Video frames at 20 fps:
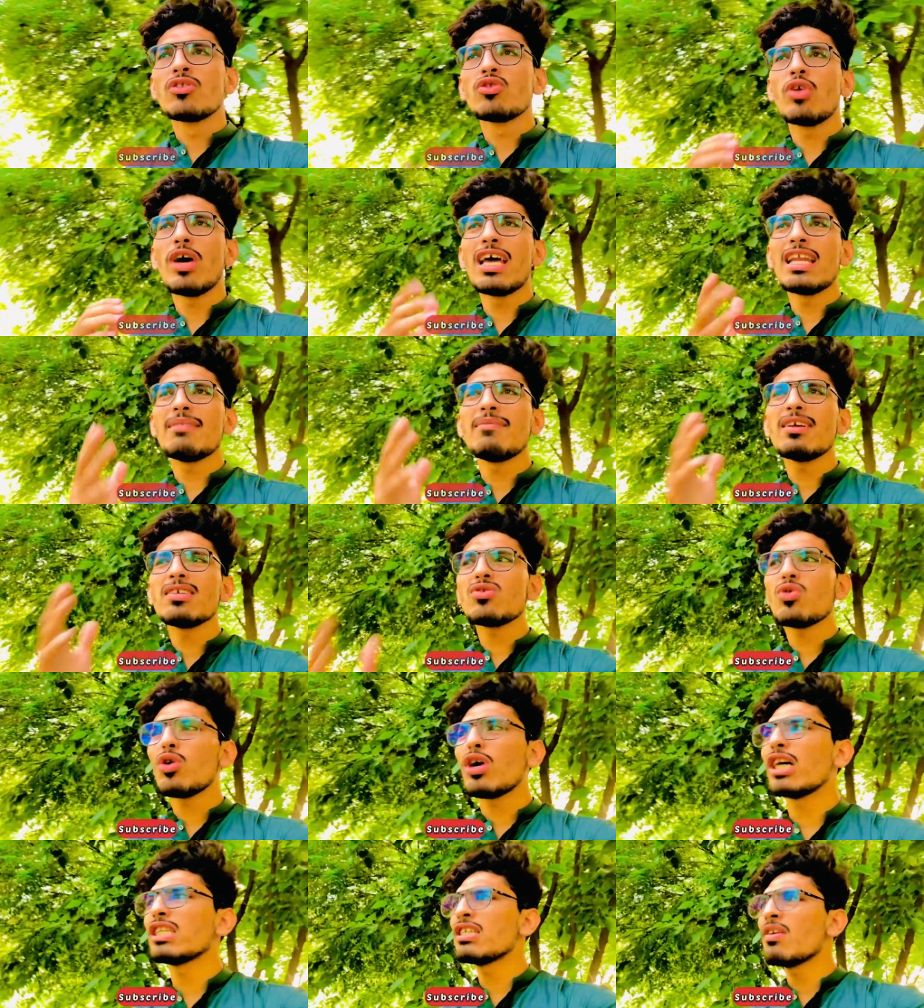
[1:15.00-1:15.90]
तो एनीवेज
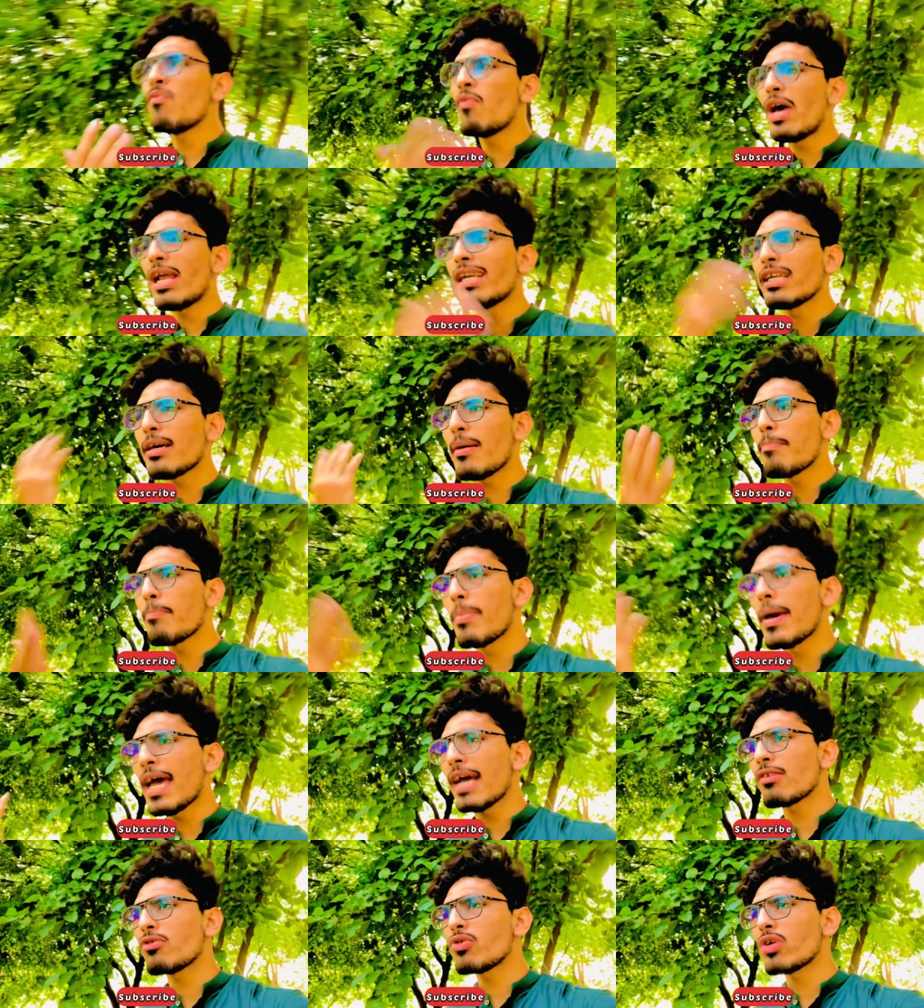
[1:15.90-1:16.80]
होगा जी वेलकम
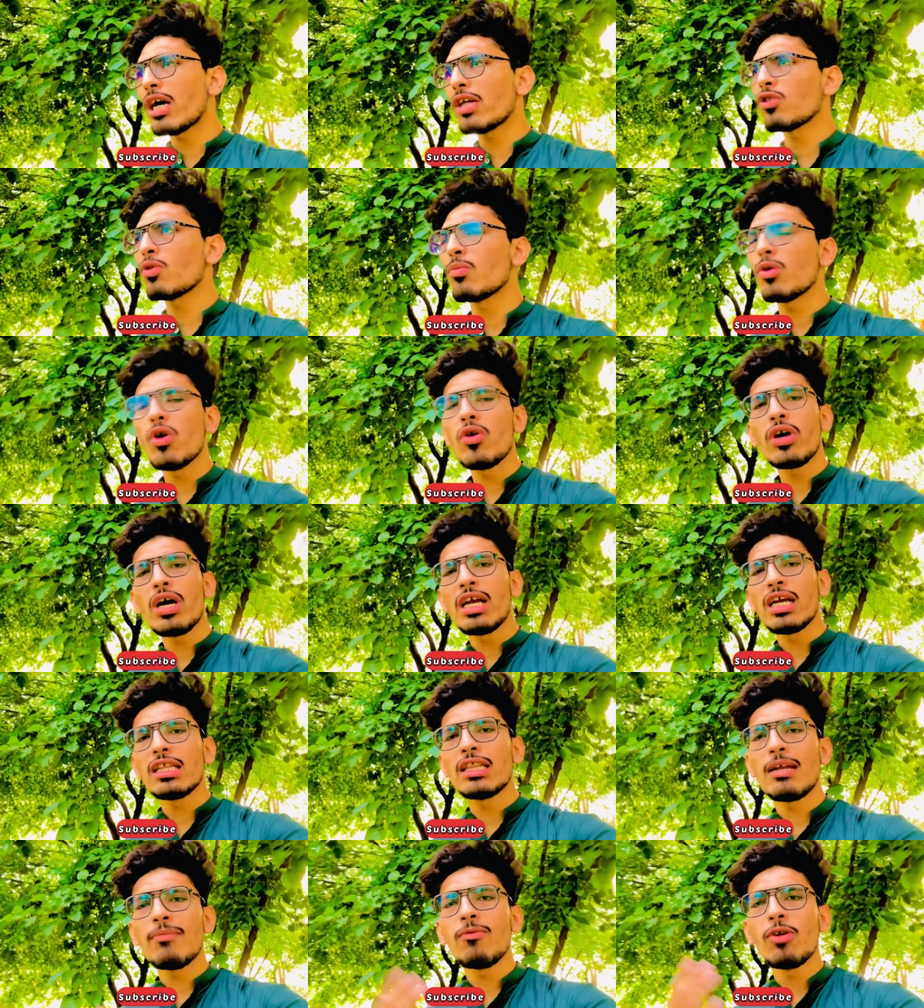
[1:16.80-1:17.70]
बैक होगा तुम लोगों का
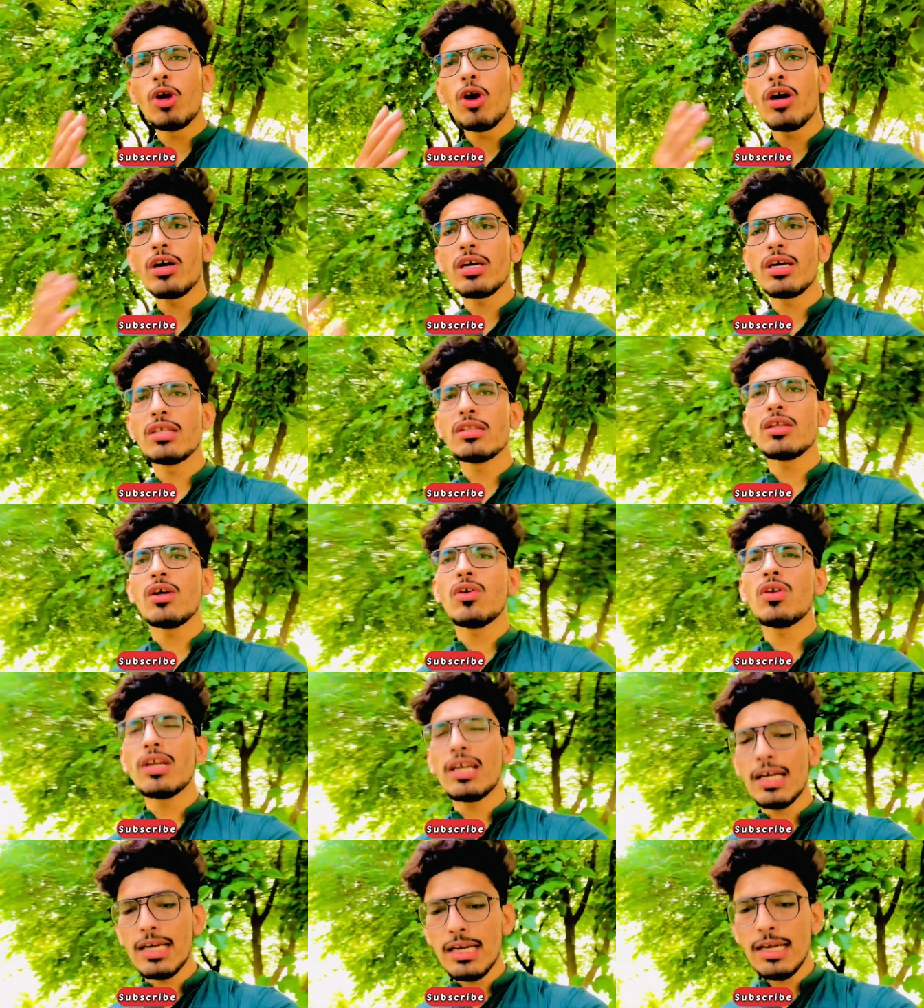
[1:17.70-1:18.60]
नदर ब्लॉक के अंदर
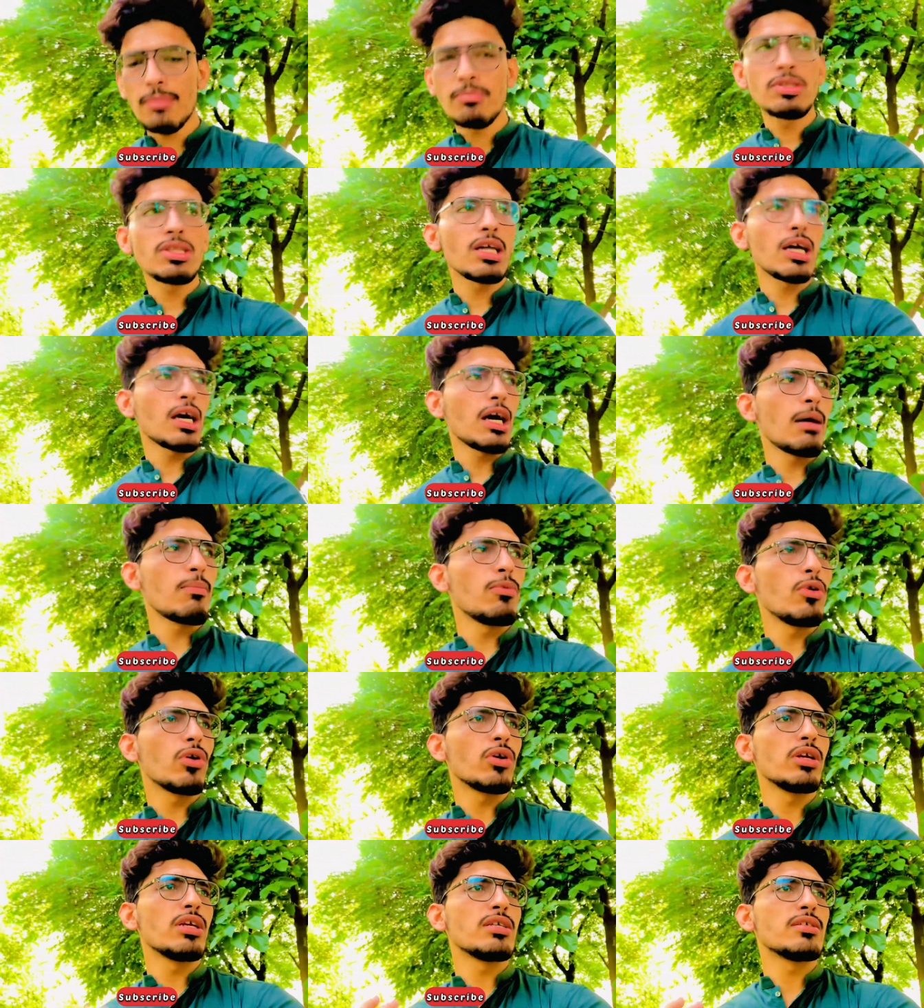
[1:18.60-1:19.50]
और अगर अभी तक आप
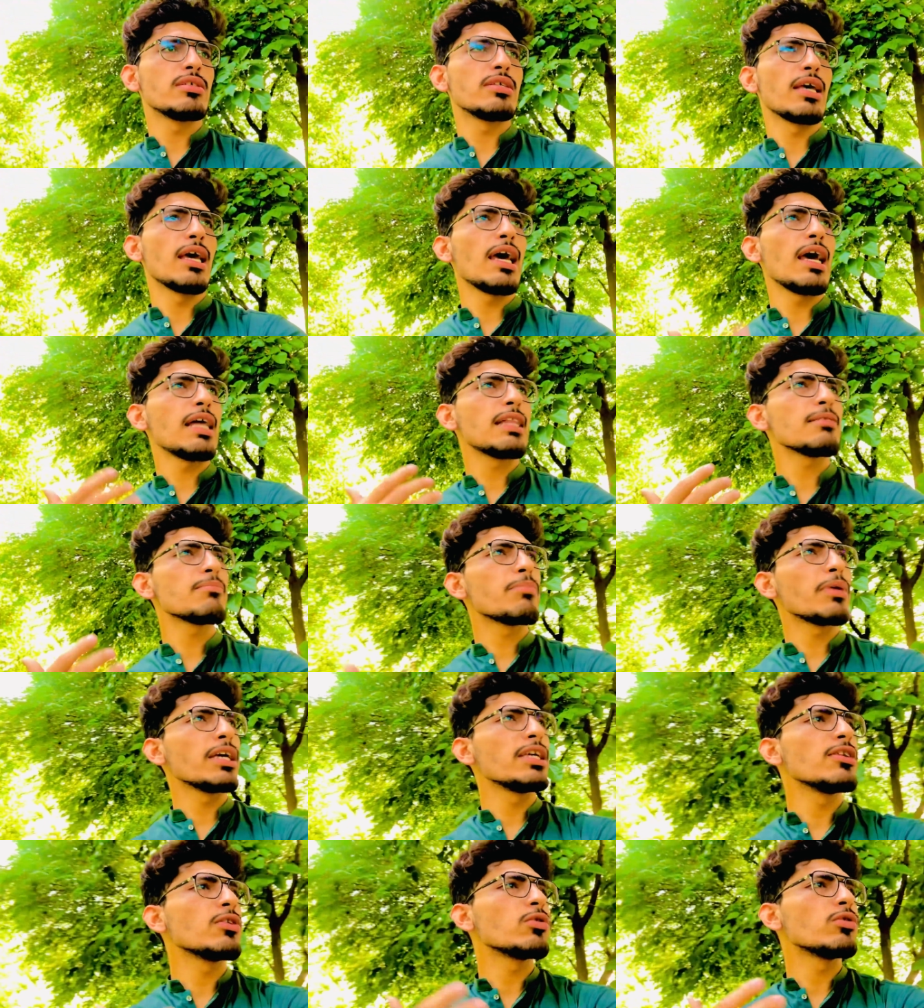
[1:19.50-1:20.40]
लोगों ने जैद
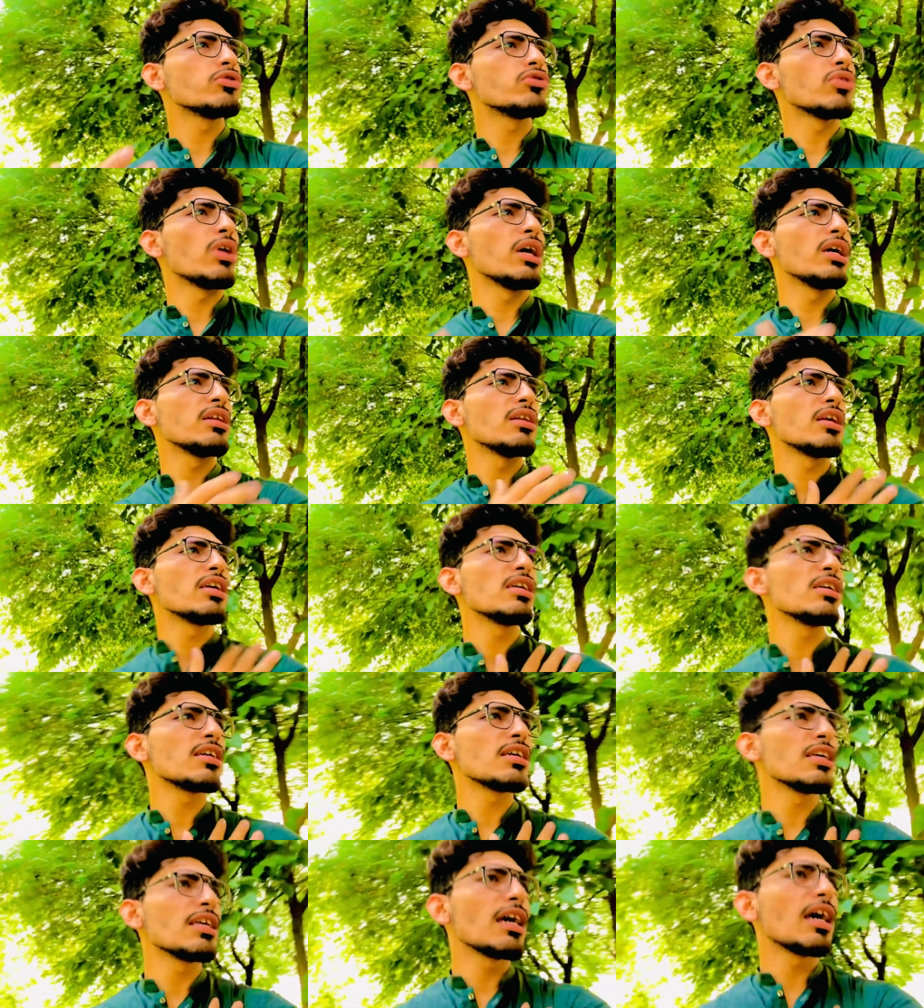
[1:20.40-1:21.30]
भाई को ज्वाइन
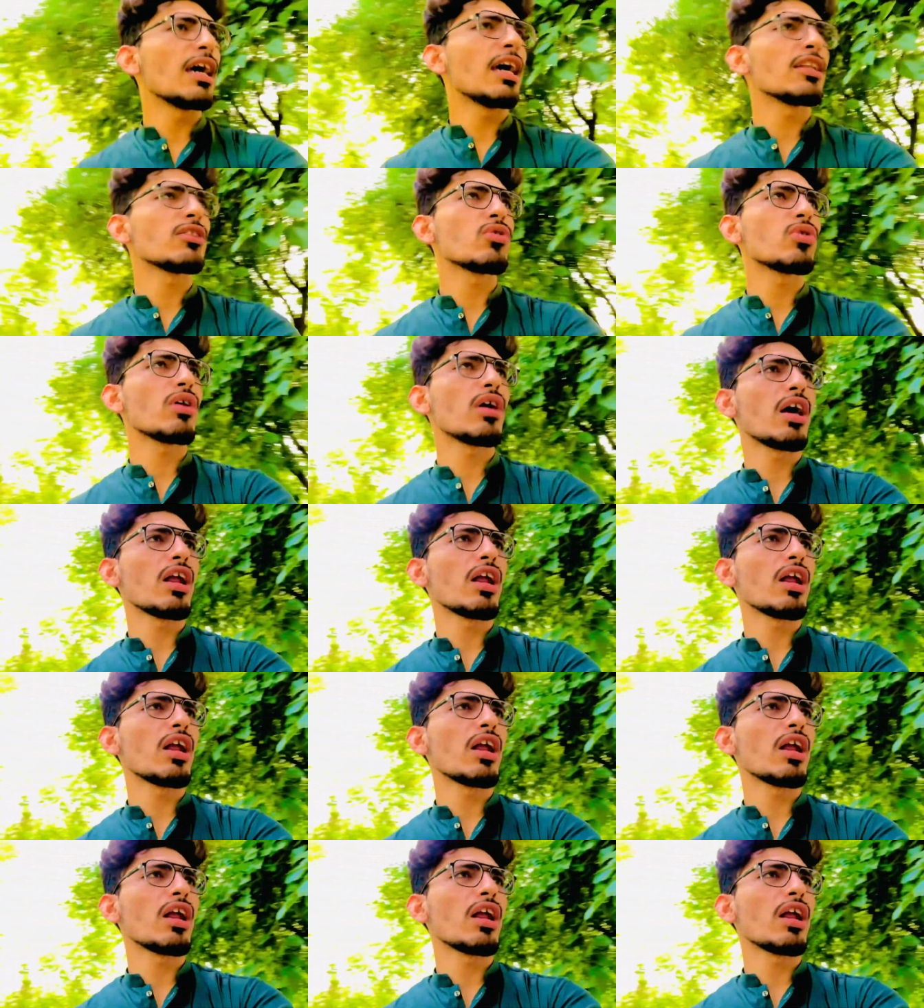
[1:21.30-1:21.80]
नहीं किया है तो